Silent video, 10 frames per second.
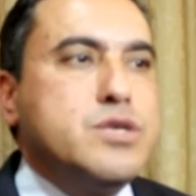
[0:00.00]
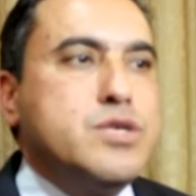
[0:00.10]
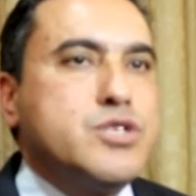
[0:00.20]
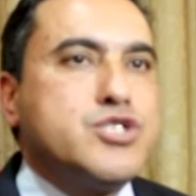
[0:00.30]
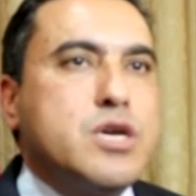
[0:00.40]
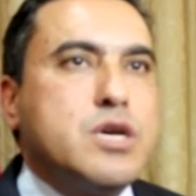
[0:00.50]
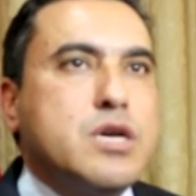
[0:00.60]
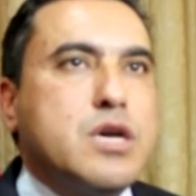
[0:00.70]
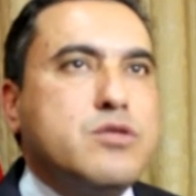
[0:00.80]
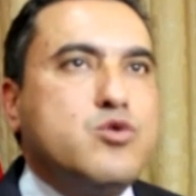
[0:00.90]
إنش
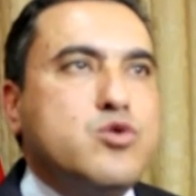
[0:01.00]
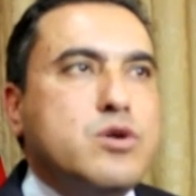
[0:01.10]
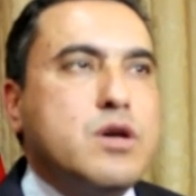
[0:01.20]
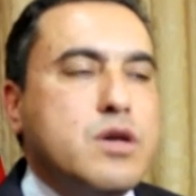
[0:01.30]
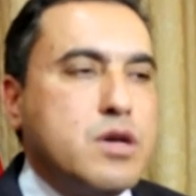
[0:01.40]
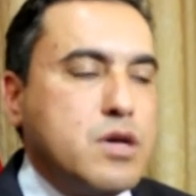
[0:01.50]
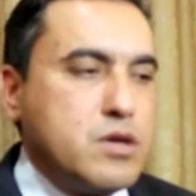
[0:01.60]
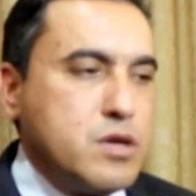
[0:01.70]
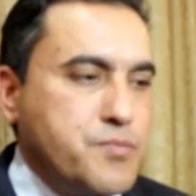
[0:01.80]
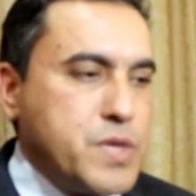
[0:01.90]
أدرو
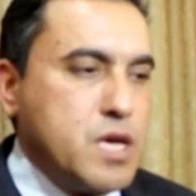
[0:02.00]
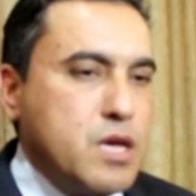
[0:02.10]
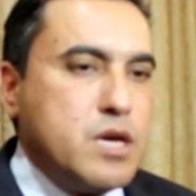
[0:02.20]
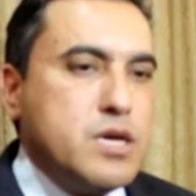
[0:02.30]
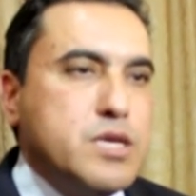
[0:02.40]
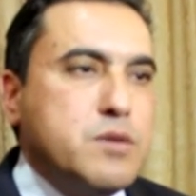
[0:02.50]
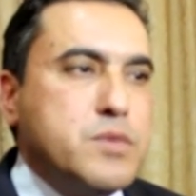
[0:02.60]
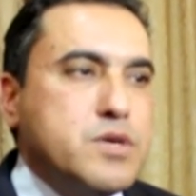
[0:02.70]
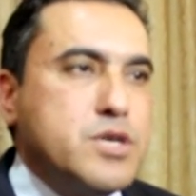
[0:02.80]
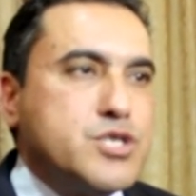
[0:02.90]
إن
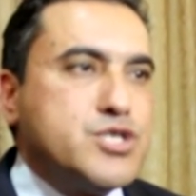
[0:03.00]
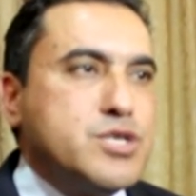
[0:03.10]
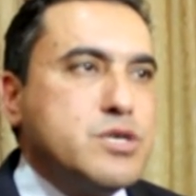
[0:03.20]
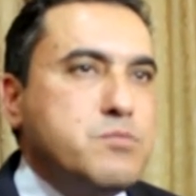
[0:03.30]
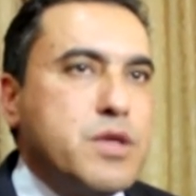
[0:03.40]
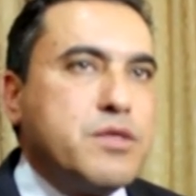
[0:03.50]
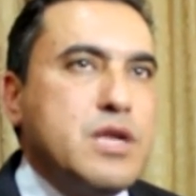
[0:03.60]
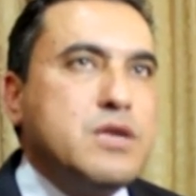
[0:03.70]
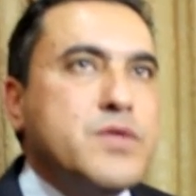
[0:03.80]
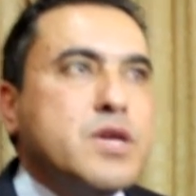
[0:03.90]
إنش المثل